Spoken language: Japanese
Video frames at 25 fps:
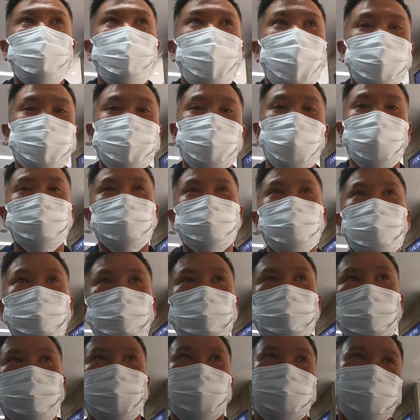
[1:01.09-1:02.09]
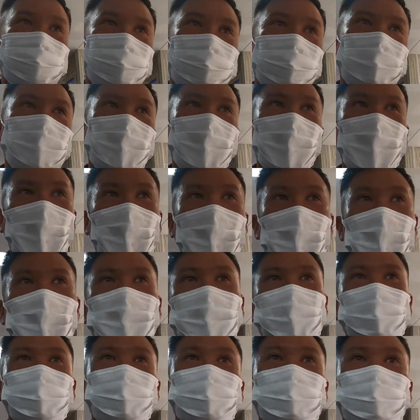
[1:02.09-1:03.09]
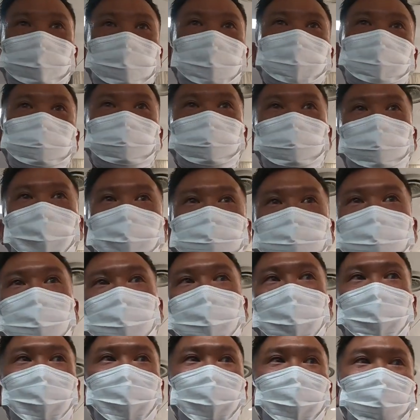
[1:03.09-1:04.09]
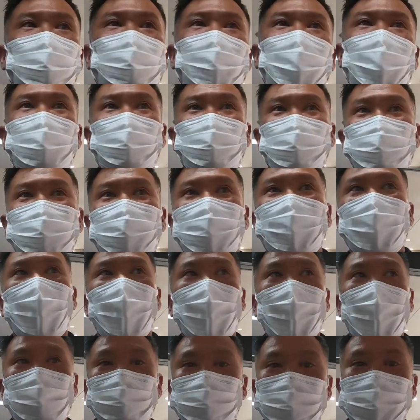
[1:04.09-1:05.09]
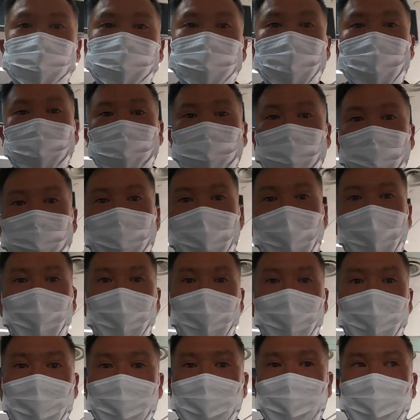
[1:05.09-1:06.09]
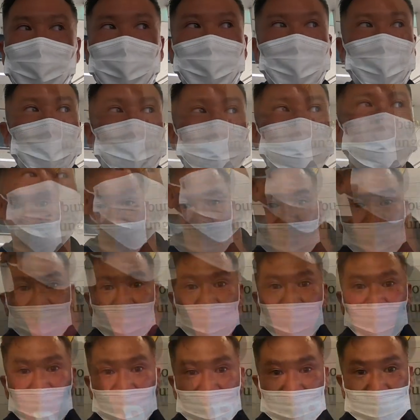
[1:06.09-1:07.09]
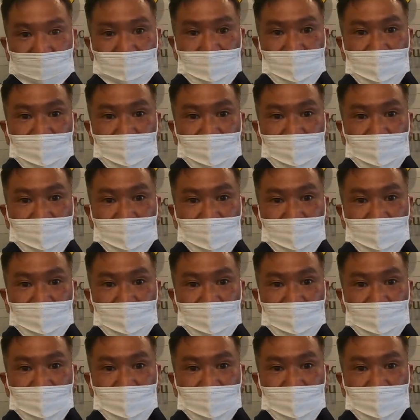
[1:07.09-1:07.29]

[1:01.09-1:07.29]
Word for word: ねめちゃくちゃ混んでますということでちょっと免税店でいろいろ買い物してからラウンジ行きたいと思いますはい、